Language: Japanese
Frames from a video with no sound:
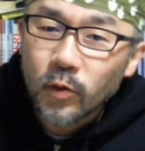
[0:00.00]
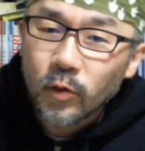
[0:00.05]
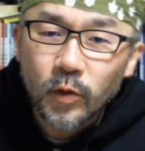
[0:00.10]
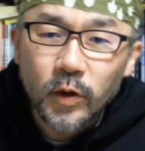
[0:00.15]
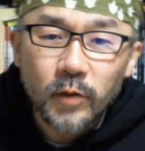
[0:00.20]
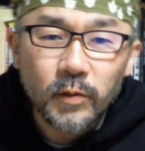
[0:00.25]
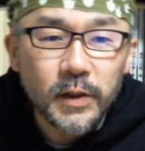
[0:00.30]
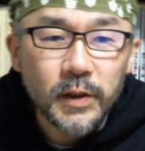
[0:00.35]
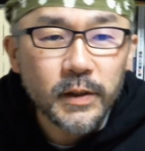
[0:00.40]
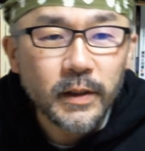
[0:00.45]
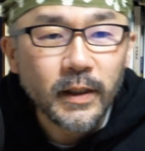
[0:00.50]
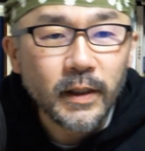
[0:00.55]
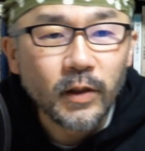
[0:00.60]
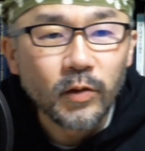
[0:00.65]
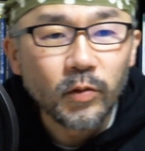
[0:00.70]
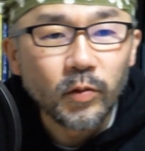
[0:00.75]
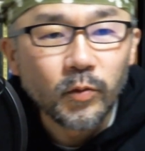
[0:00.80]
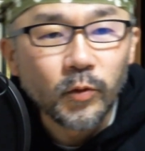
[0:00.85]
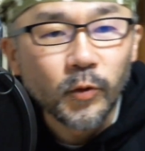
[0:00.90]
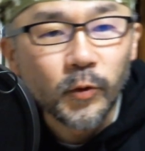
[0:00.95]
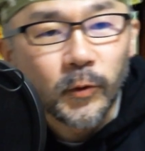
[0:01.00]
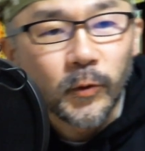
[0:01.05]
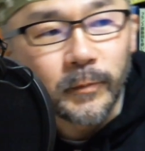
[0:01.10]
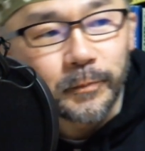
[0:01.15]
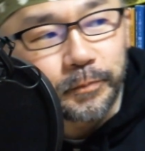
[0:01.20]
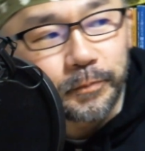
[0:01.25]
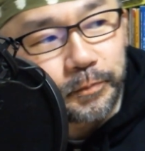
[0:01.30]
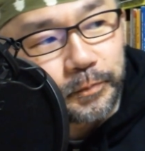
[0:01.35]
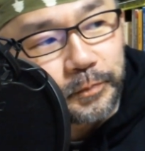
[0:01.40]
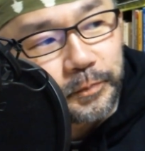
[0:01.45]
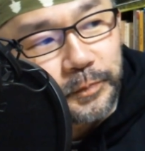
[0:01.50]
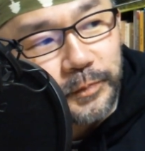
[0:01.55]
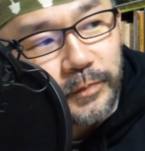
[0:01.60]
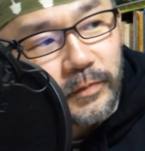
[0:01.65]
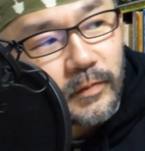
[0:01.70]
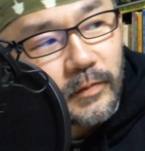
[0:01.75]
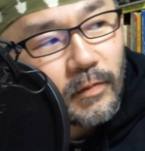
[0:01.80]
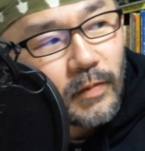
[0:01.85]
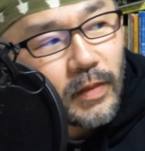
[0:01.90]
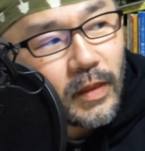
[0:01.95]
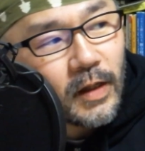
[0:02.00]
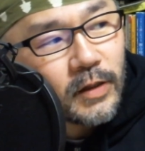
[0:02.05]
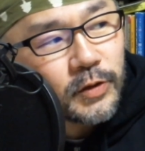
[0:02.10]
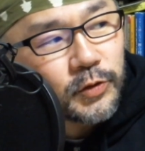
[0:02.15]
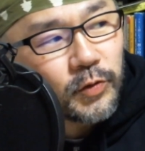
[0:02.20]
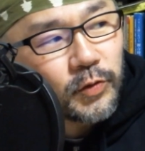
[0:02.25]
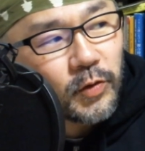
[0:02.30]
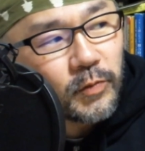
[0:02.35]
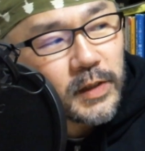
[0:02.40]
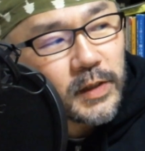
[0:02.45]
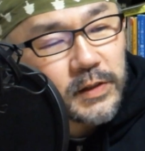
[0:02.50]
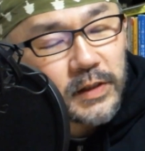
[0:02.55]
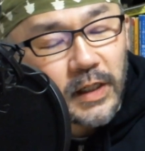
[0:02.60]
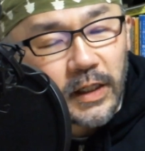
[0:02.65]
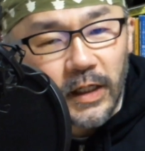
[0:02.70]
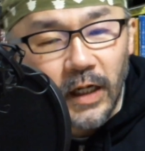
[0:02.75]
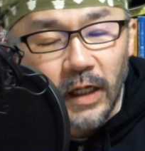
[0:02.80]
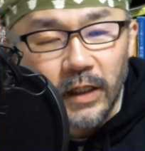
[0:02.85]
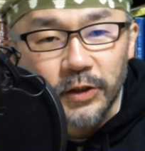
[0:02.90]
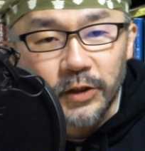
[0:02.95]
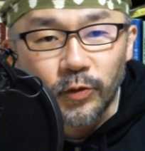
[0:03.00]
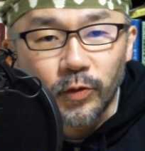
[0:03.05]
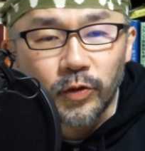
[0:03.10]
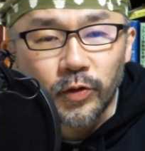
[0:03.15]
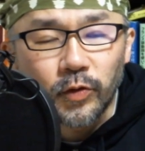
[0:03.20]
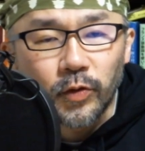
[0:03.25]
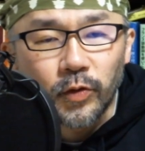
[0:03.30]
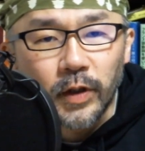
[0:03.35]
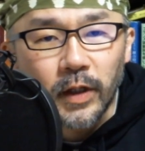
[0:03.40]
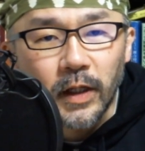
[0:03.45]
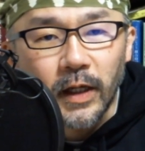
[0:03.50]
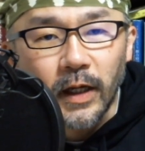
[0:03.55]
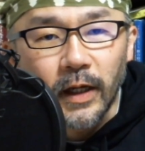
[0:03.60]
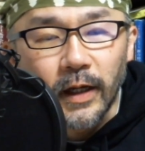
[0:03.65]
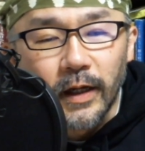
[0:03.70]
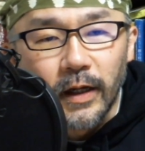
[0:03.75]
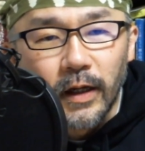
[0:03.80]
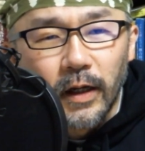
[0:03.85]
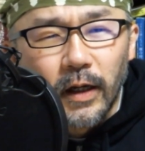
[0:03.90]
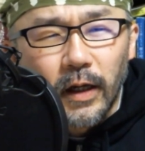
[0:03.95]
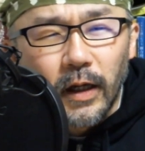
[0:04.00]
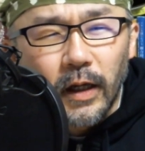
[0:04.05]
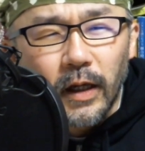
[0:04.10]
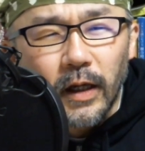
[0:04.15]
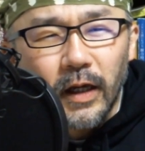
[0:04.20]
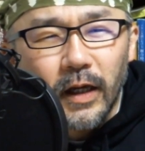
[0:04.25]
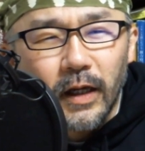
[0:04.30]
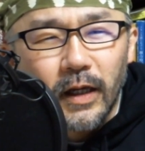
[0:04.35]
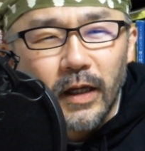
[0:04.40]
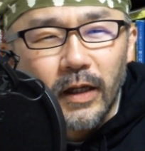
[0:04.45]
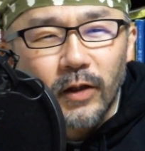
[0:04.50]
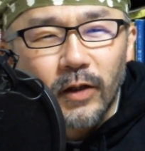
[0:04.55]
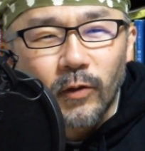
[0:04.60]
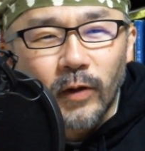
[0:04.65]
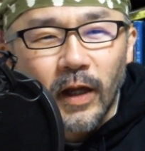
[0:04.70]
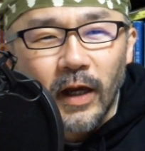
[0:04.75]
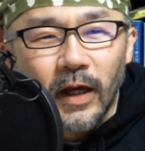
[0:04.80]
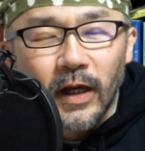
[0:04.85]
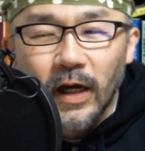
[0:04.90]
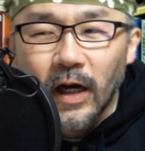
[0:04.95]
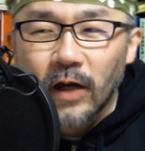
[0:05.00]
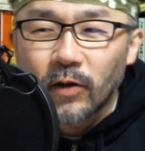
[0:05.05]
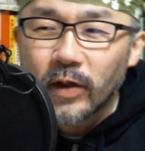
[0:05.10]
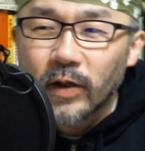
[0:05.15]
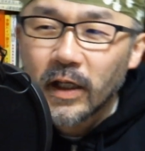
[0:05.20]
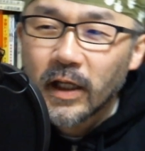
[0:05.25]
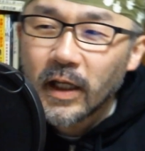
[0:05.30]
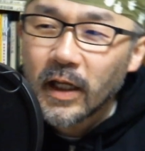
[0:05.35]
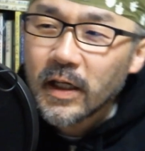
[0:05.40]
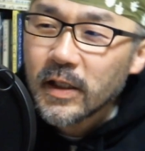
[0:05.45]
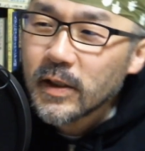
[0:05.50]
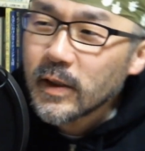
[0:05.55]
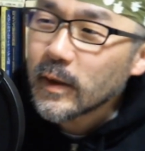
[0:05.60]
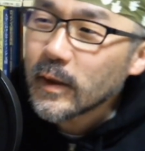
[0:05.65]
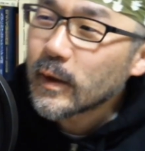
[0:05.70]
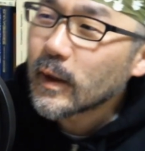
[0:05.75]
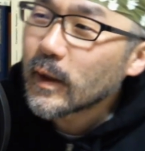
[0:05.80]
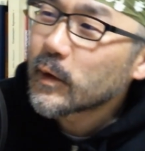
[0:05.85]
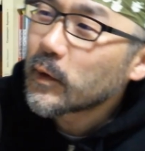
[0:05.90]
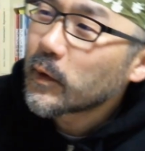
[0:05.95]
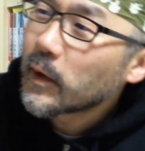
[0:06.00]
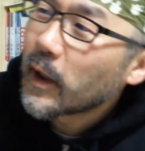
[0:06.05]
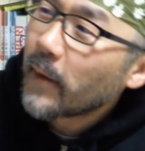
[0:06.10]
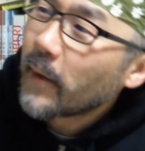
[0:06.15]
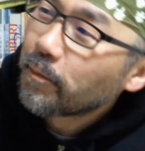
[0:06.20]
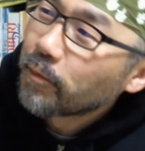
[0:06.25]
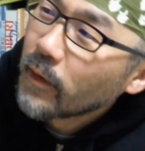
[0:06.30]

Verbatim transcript: 思いますけれども、ちょっとまず一回話を置いといて、えー、っとね、あの、いきなり雑談するね。